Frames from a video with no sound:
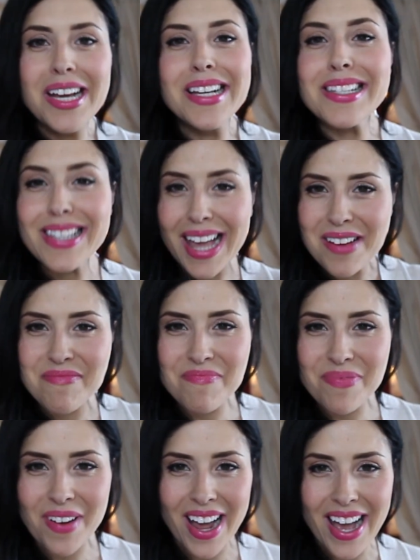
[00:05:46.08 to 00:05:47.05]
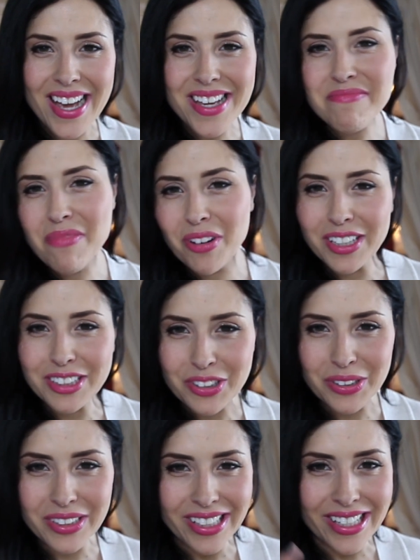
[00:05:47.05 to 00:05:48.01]
sempre, i
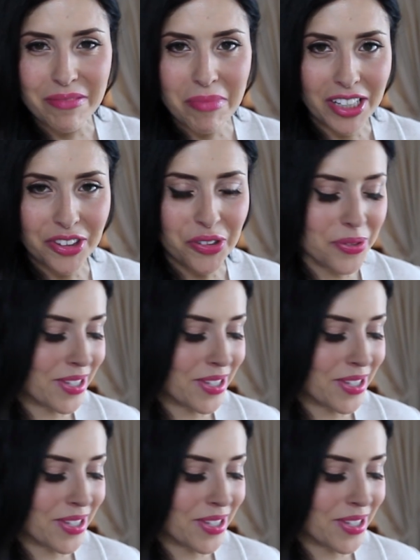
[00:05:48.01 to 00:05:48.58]
mollettoni li metto